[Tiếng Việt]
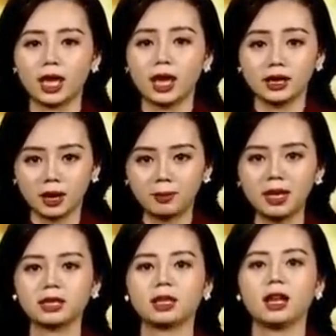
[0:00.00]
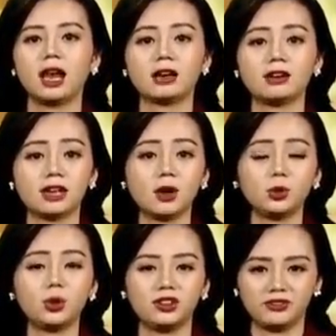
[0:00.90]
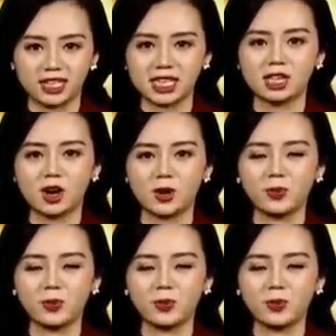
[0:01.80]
đặc biệt là người cao tuổi và trẻ nhỏ.